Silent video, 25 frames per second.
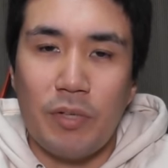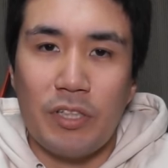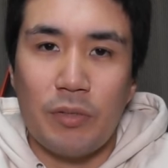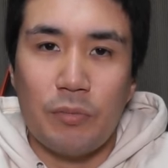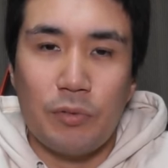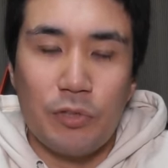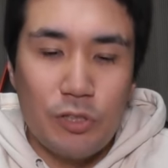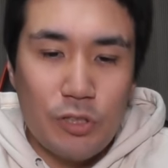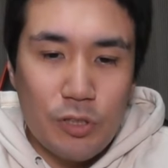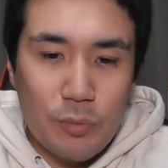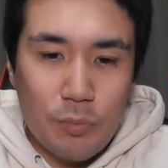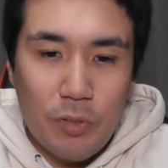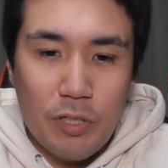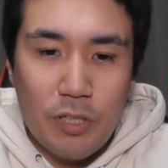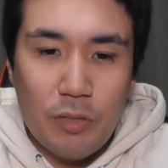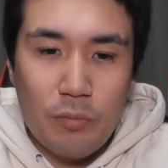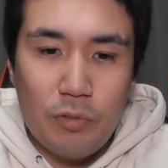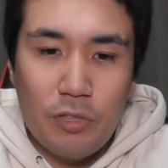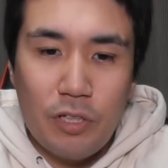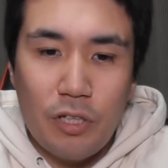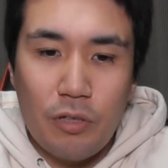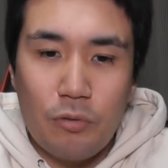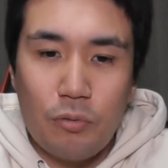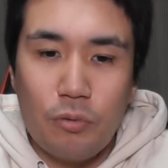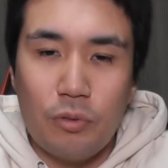でもスーパーに
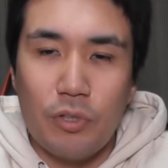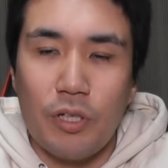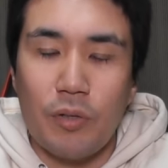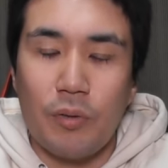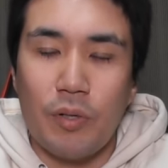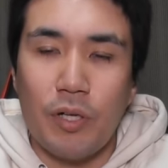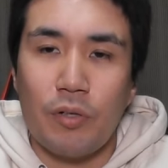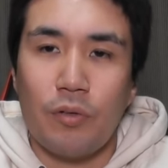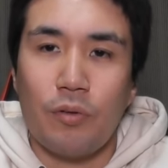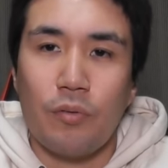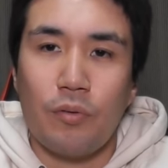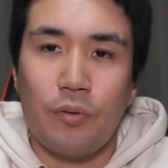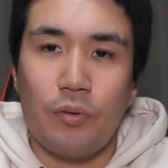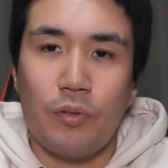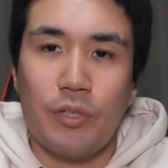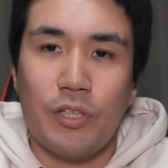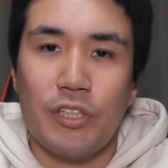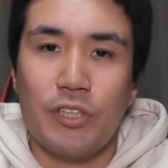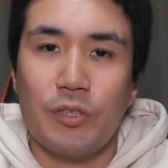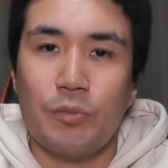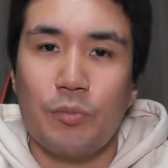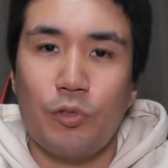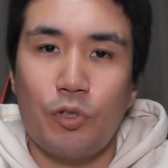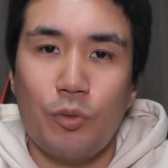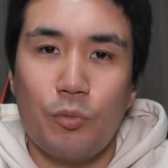も結構ね、
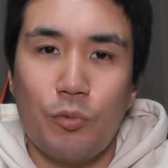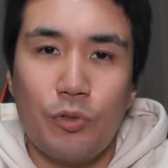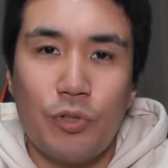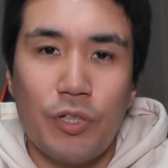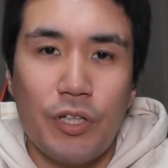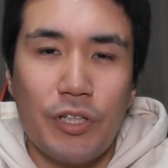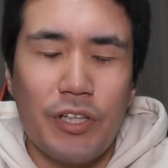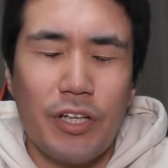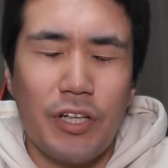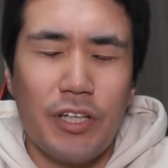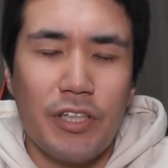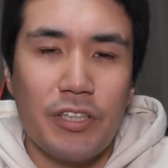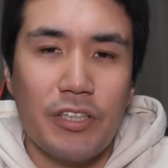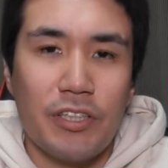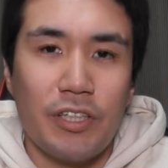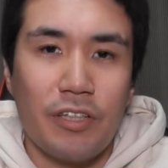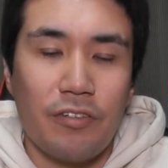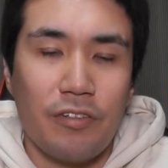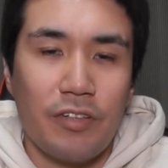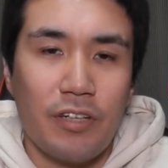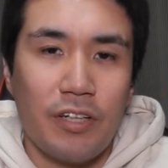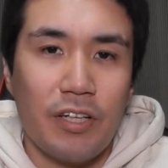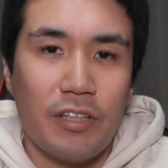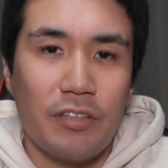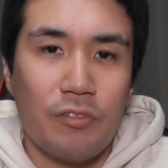傷物も増えたりして
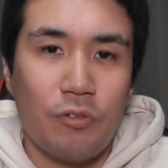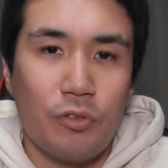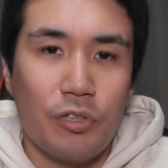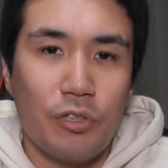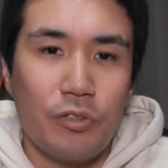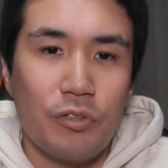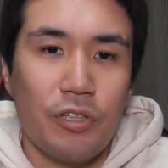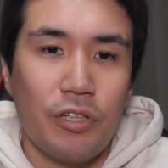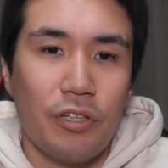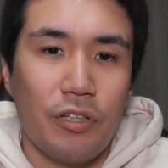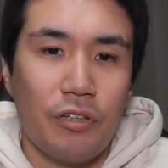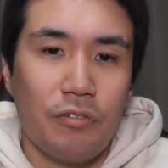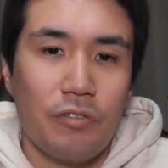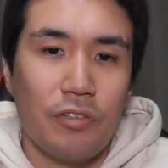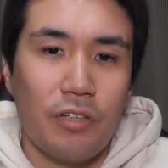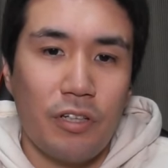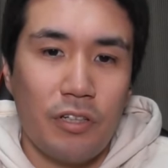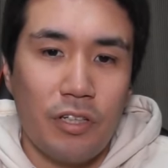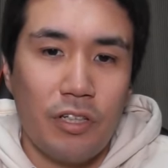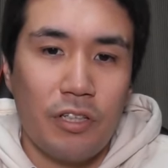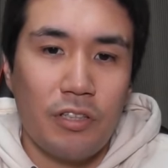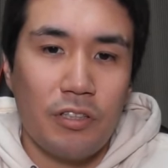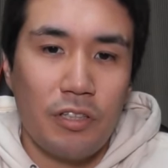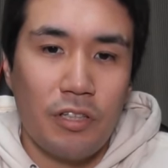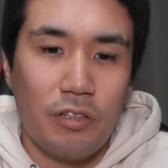るから取ってくれてるんだ
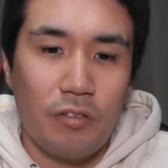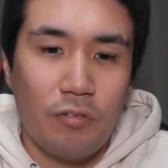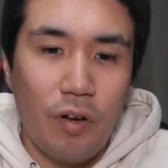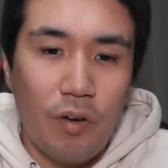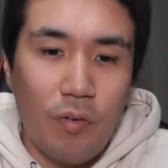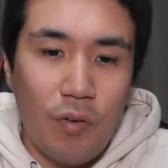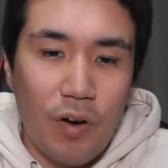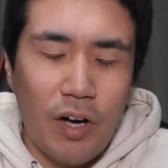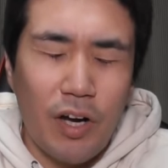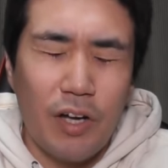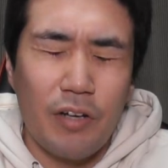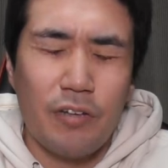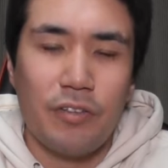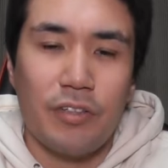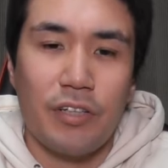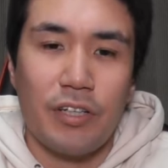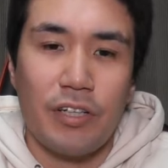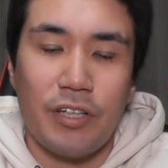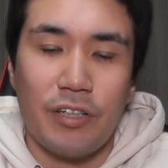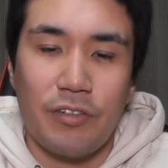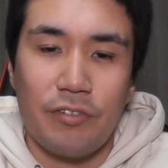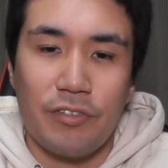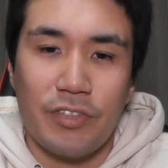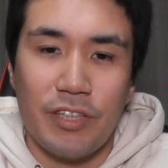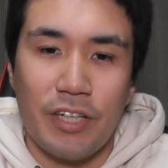なってのはわかるんだ
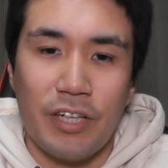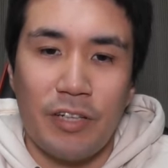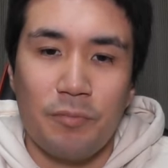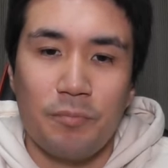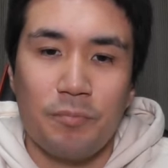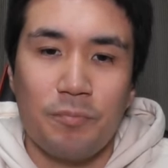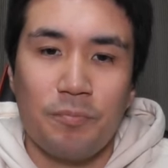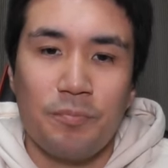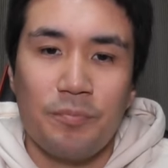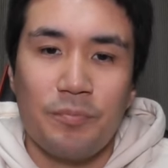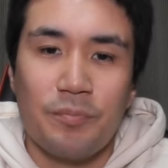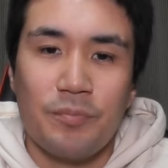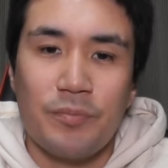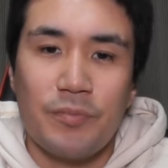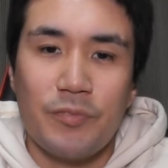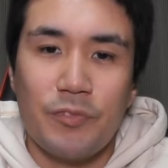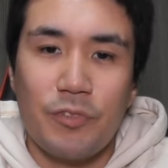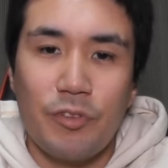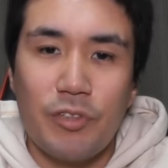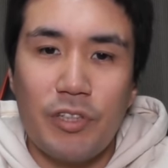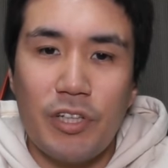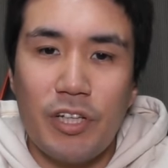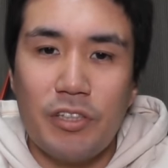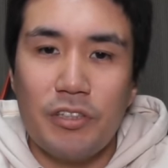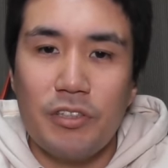けどさ、
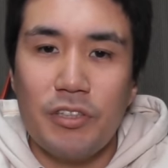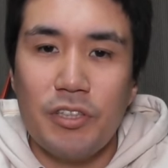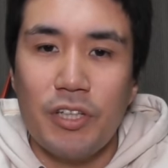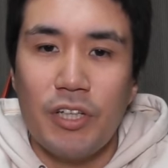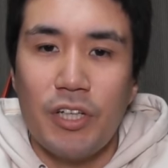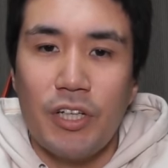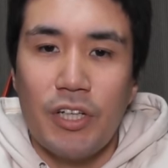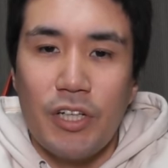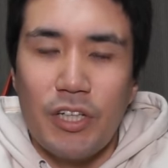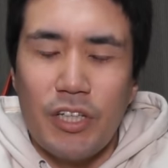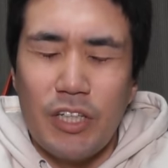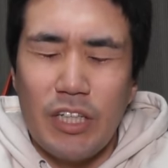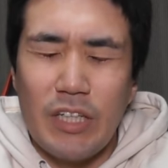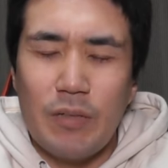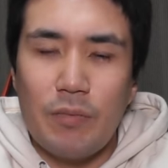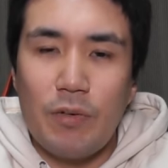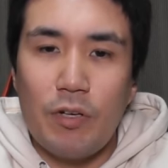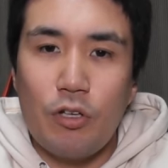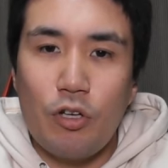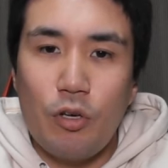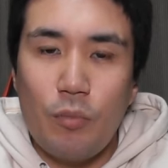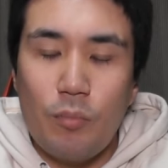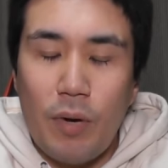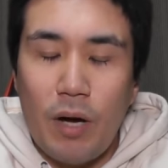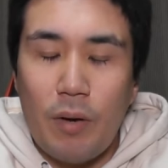とにかく
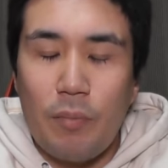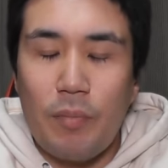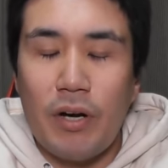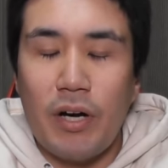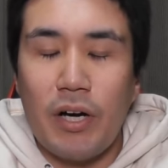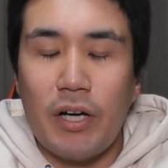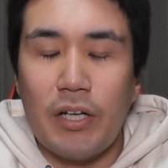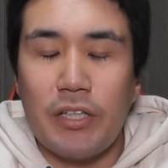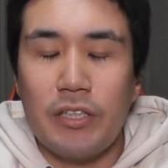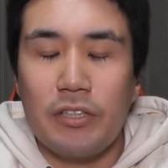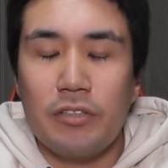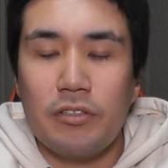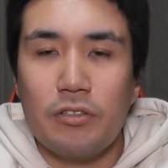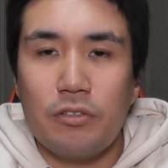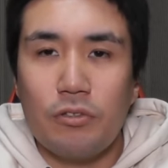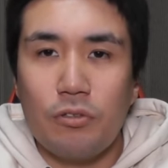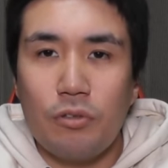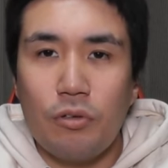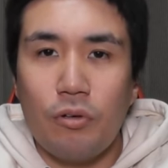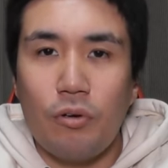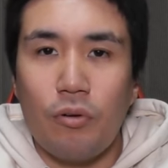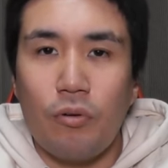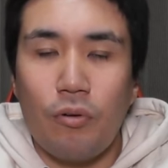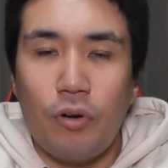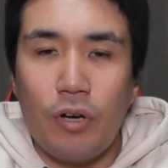今のままいく
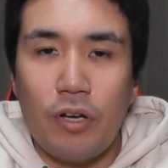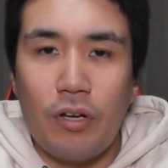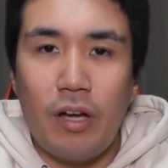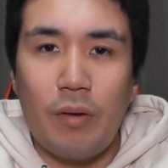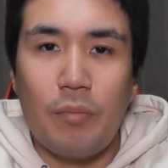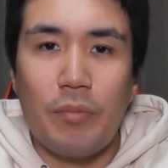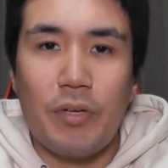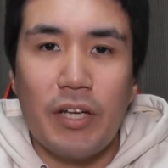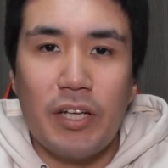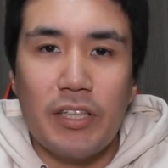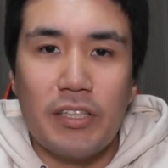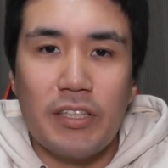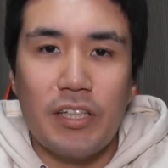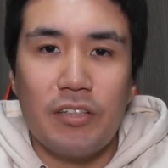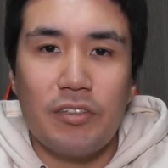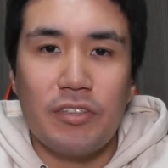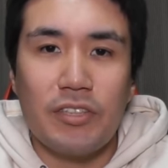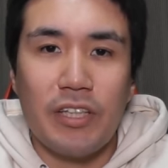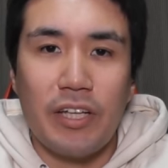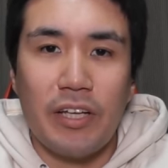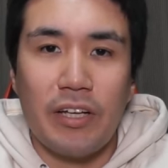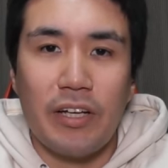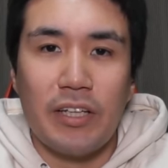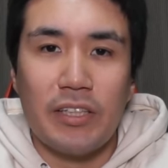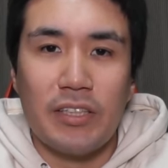と俺は皆さんの
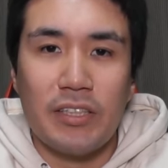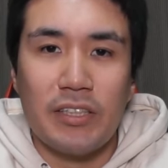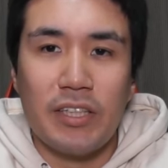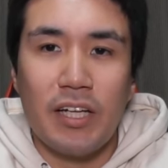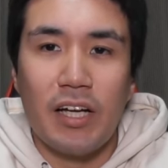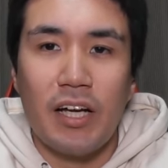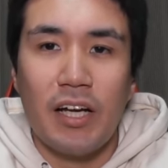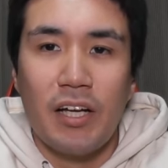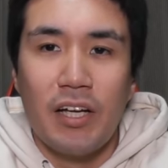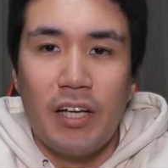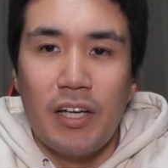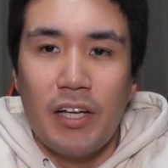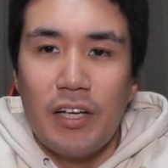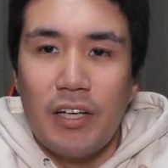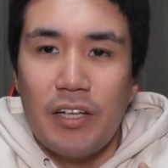生活が、